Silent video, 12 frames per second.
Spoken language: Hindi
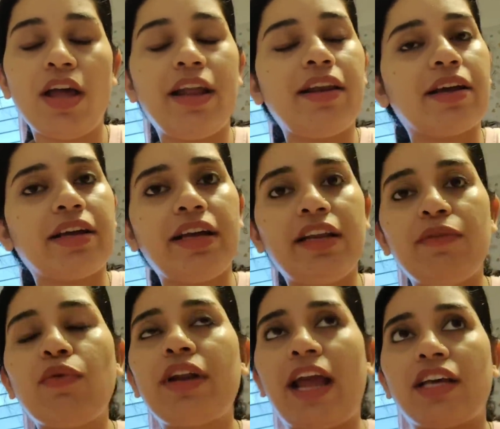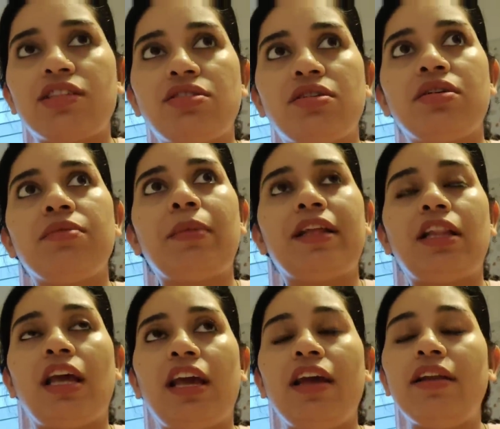एंड लकीली वो नेक्स्ट में
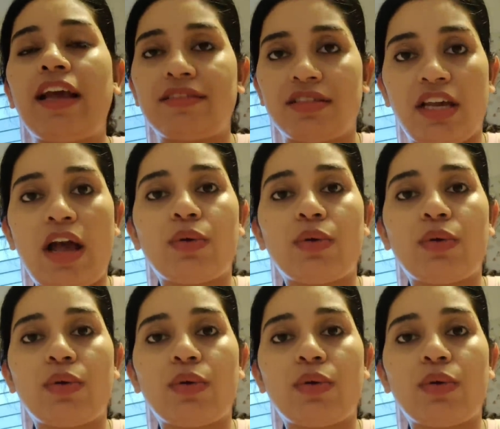थे नेक्स्ट के